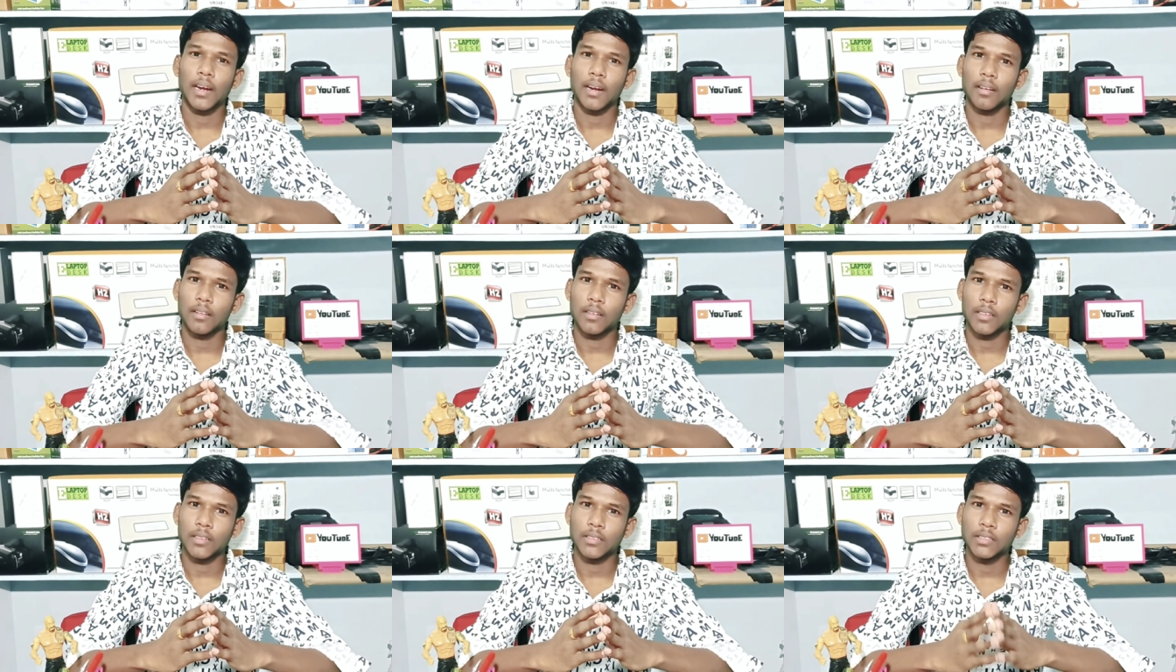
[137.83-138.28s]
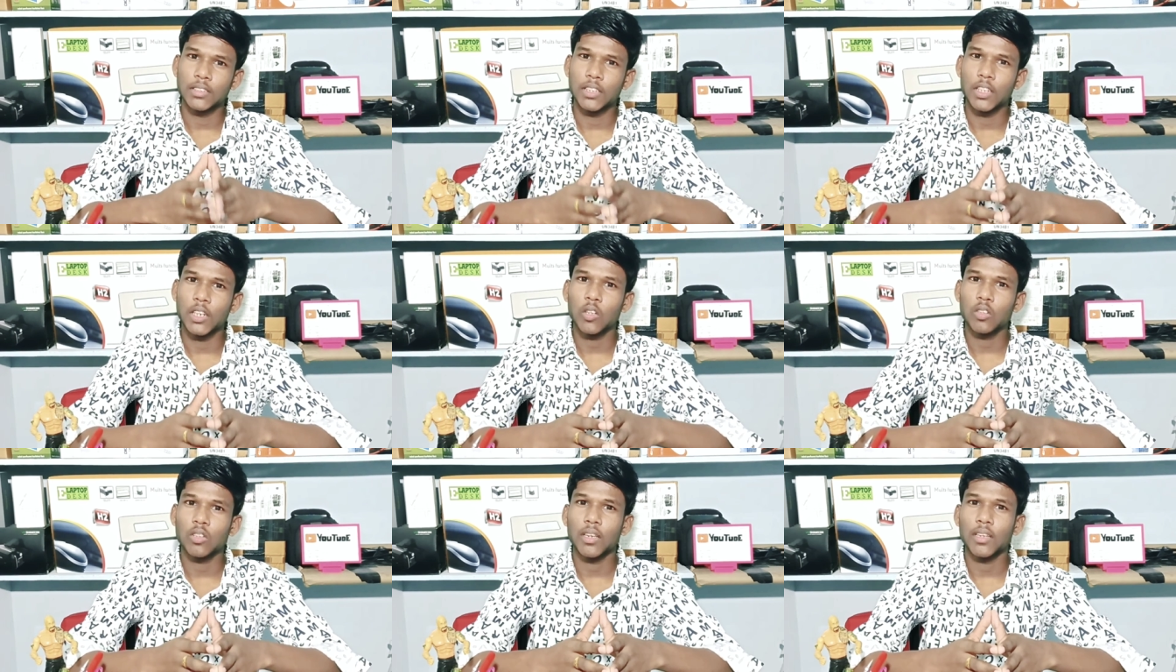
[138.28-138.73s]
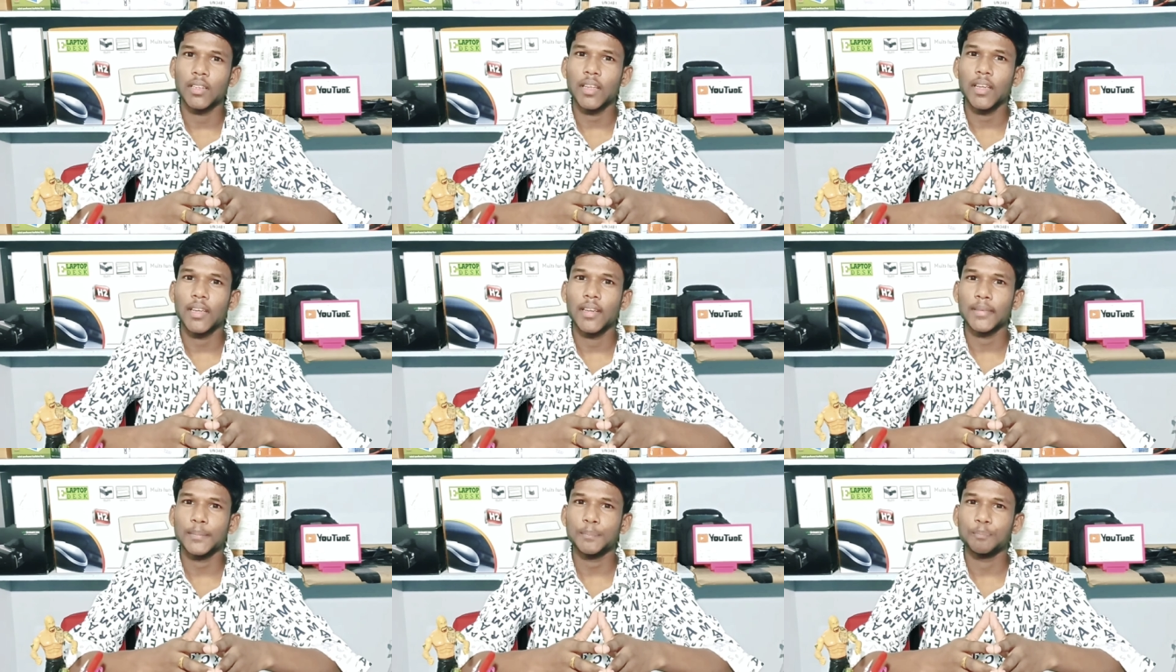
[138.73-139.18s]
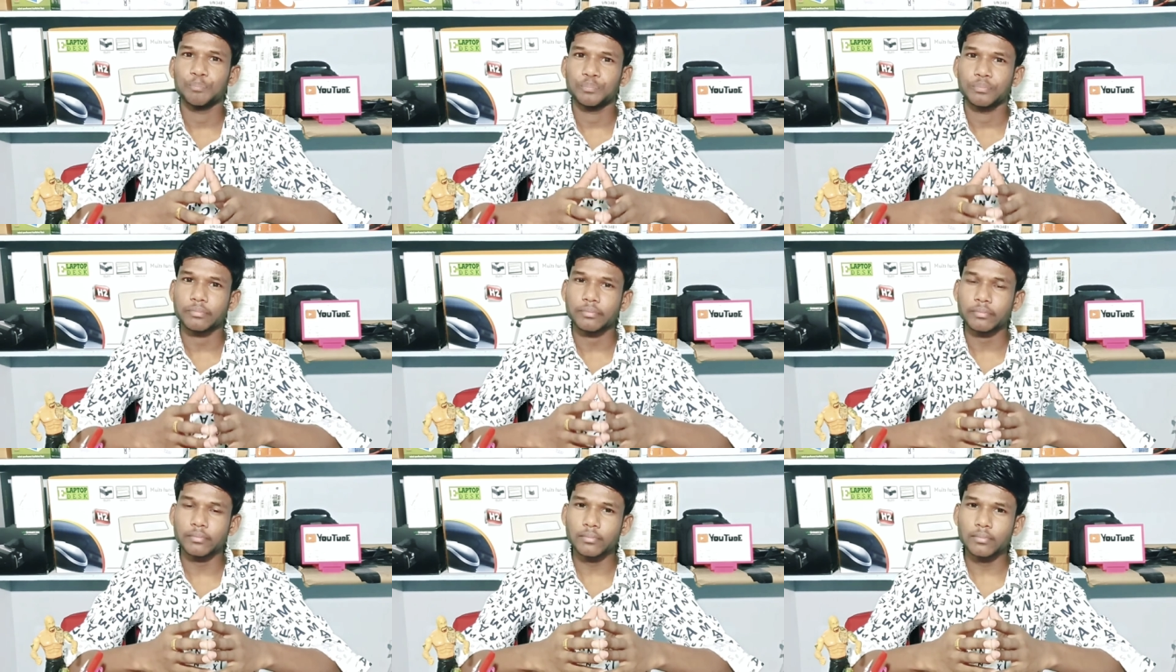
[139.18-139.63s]
అండ్ జియోతో అయితే
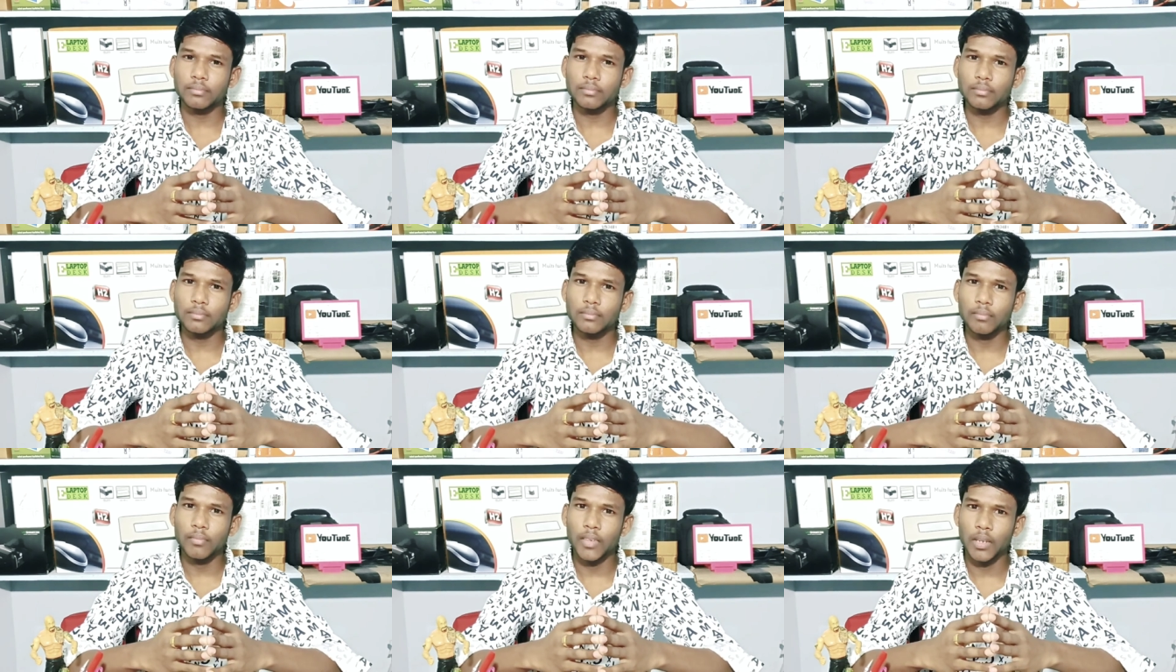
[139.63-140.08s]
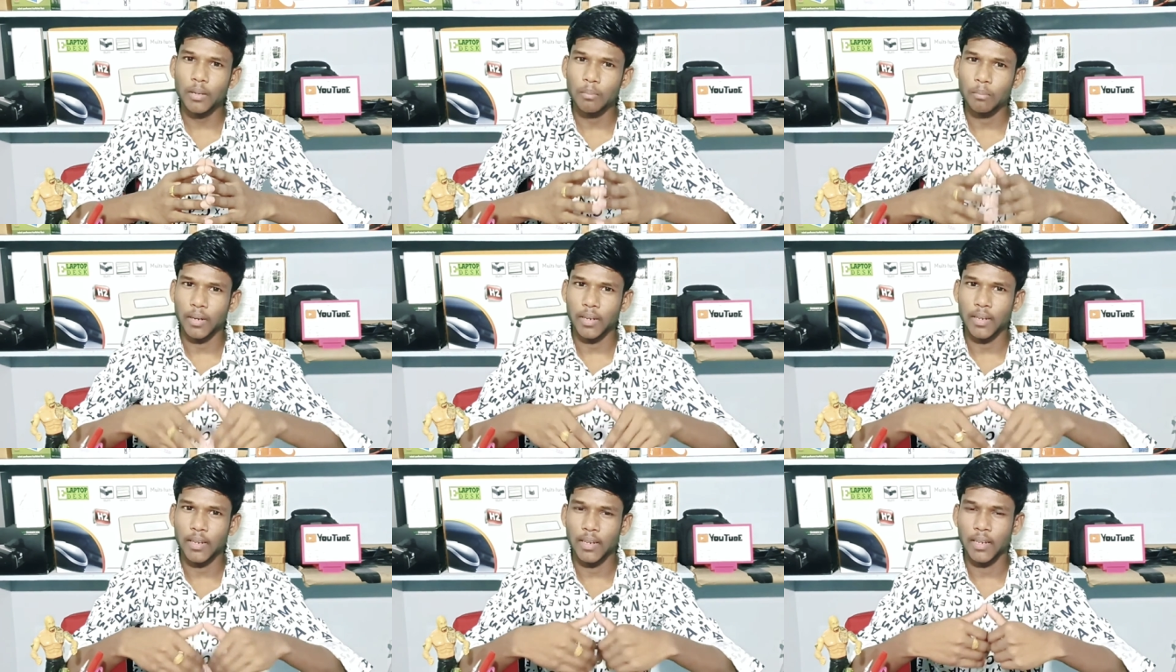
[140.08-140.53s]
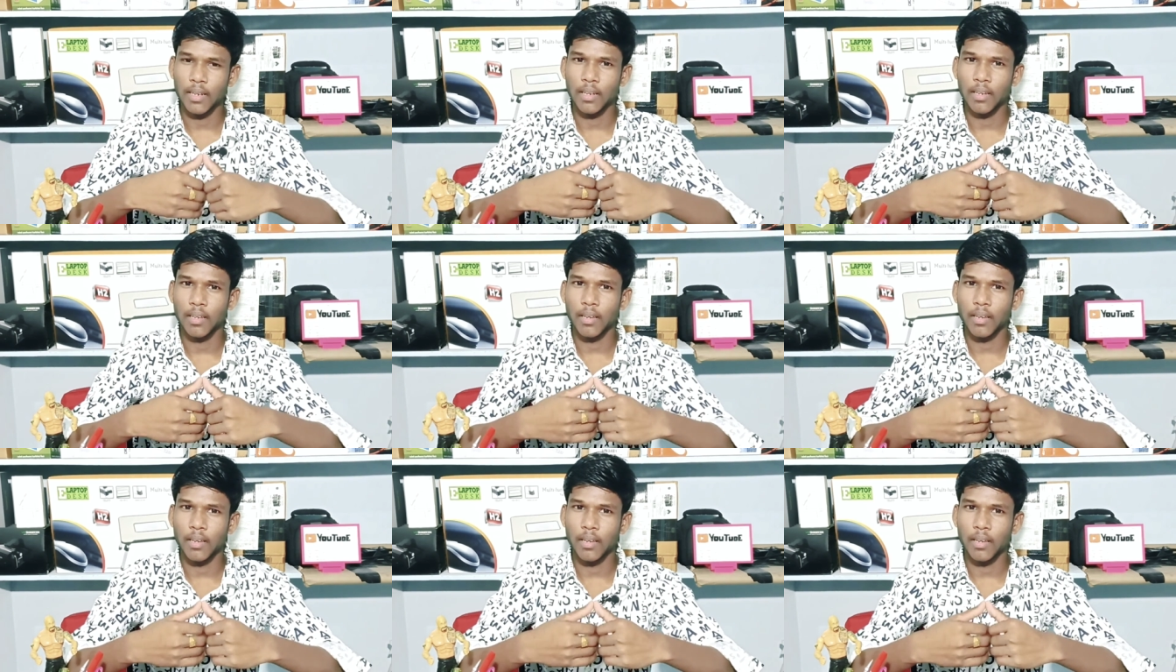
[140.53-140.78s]
మనకి